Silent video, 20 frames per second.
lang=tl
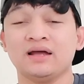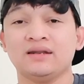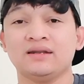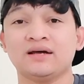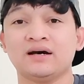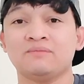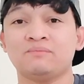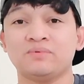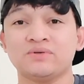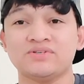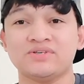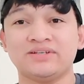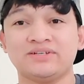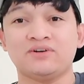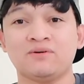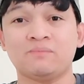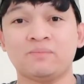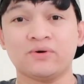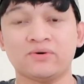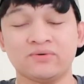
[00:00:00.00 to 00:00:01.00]
Na-appreciate
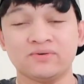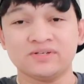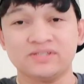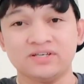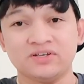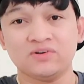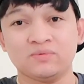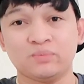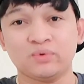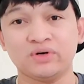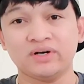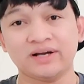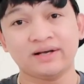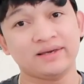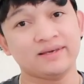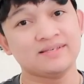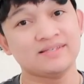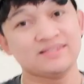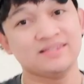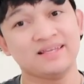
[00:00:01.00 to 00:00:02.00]
ko po kung sino pong
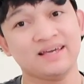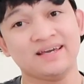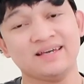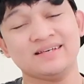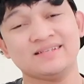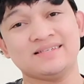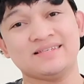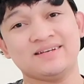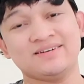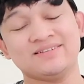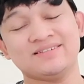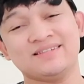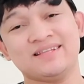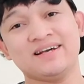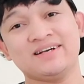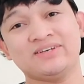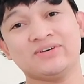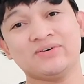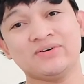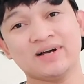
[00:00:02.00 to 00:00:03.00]
nag-stay. So,
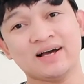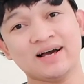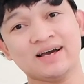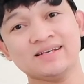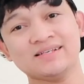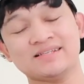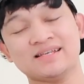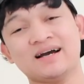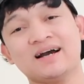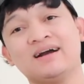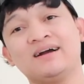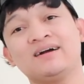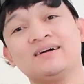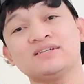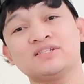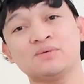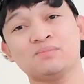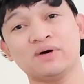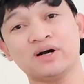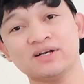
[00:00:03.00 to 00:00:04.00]
thank you guys.
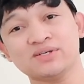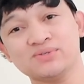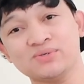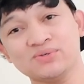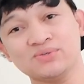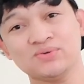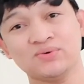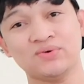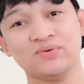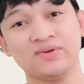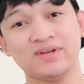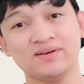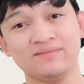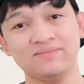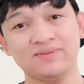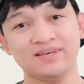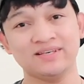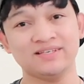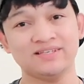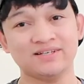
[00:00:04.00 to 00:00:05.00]
Hanggang sa mga susunod na
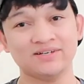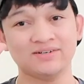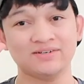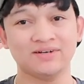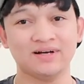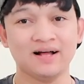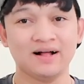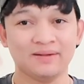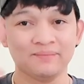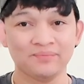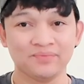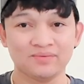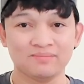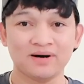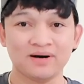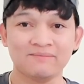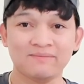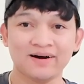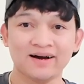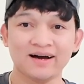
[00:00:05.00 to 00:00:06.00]
video.
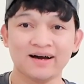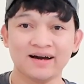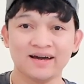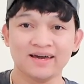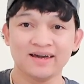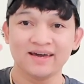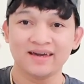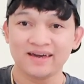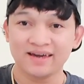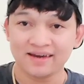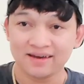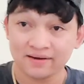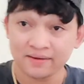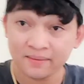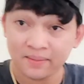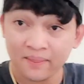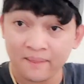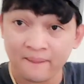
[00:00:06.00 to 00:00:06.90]
Bye-bye!